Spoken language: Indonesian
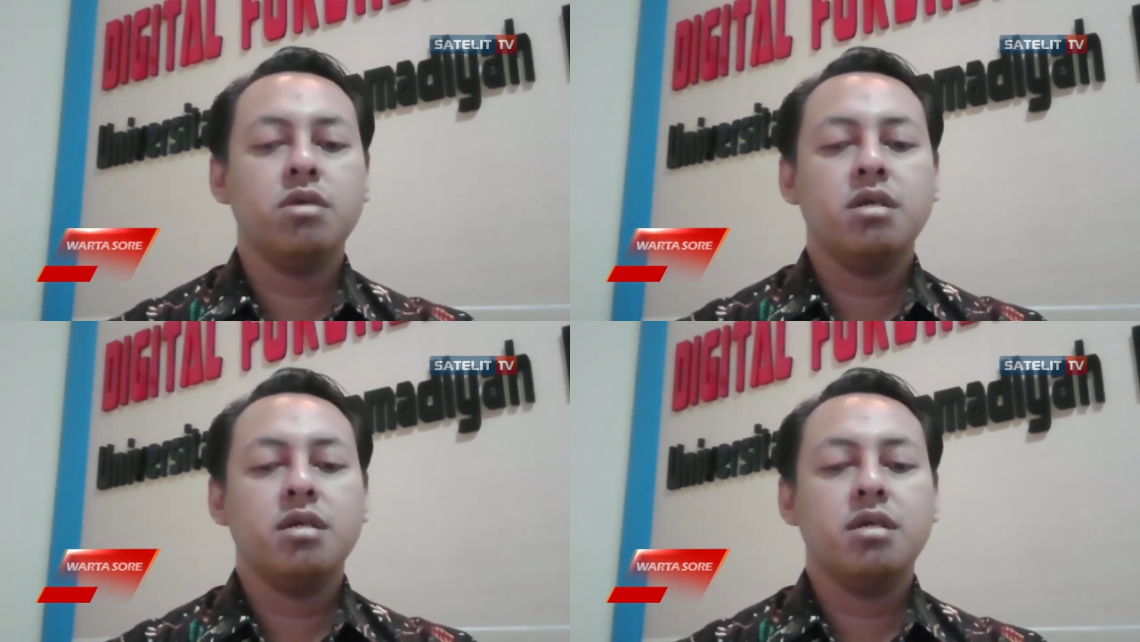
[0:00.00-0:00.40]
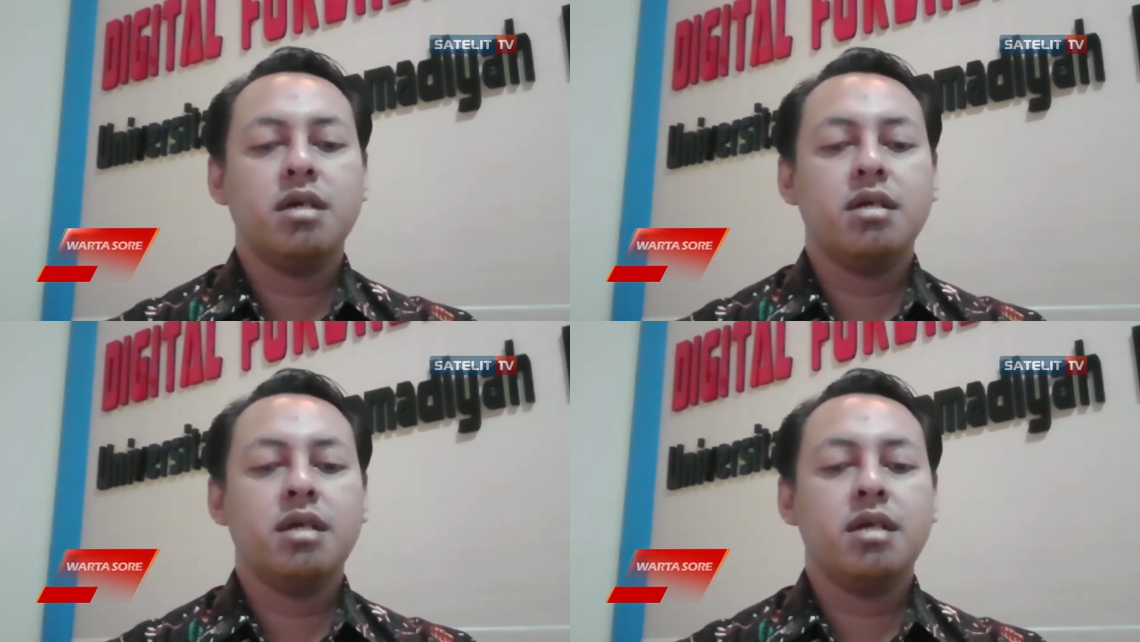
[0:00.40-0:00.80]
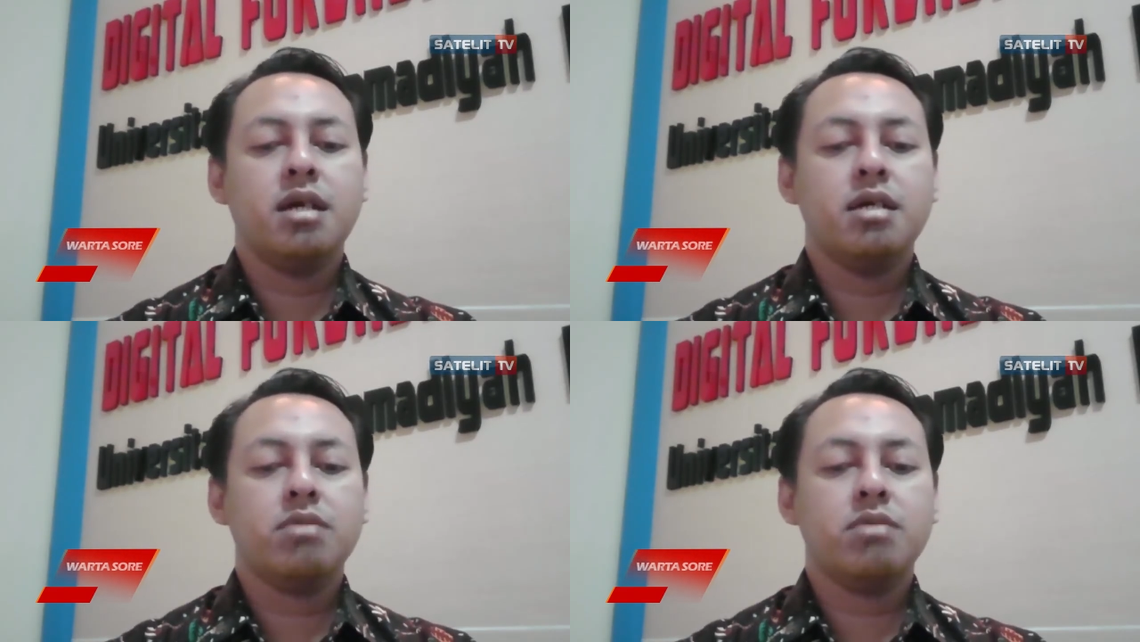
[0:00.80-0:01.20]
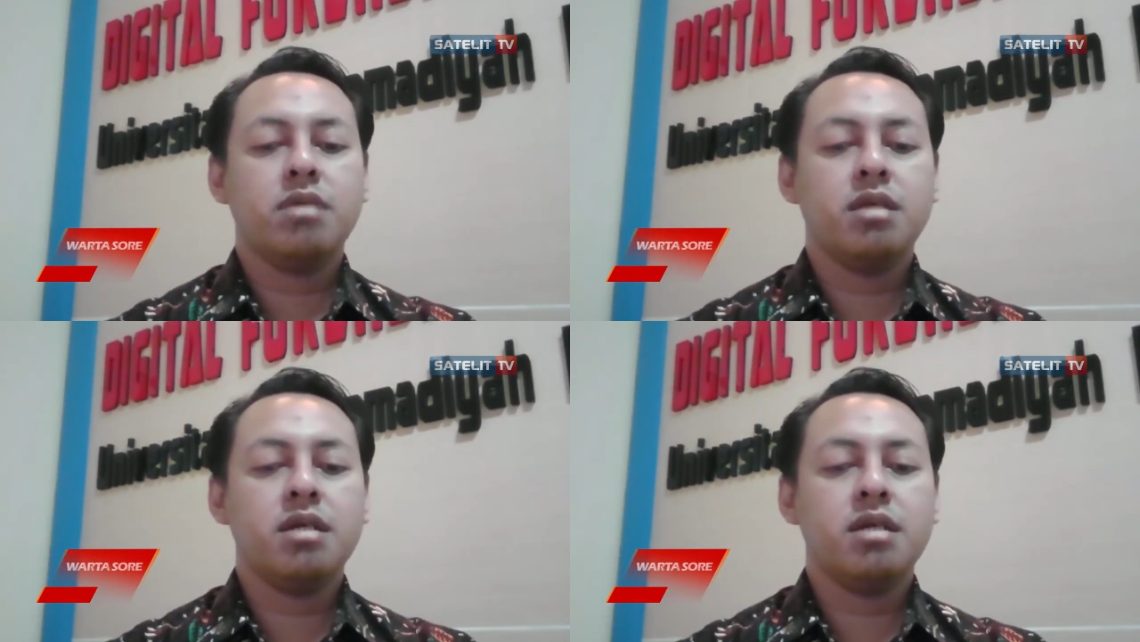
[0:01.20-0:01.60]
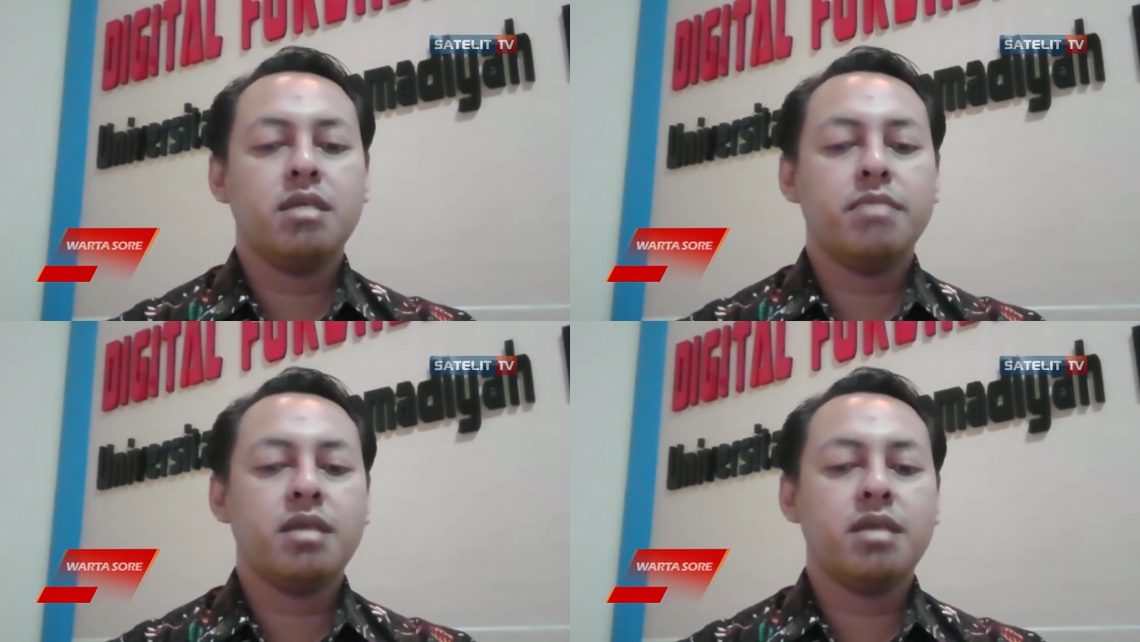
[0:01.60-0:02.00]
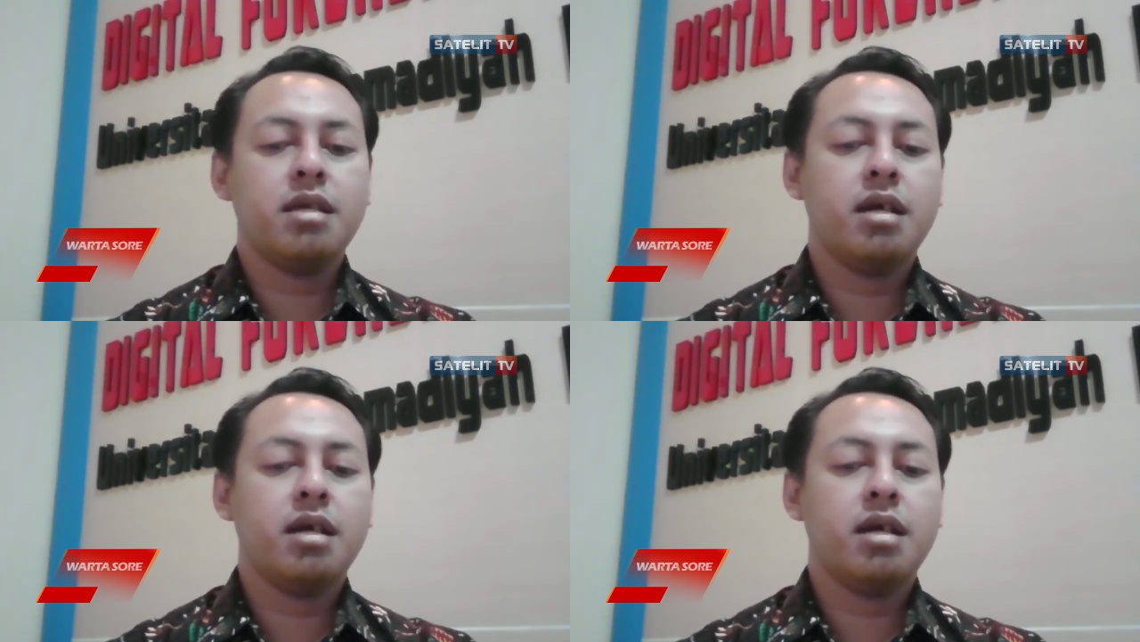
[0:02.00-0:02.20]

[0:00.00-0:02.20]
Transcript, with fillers: nah, nah itu nanti ada pertanyaan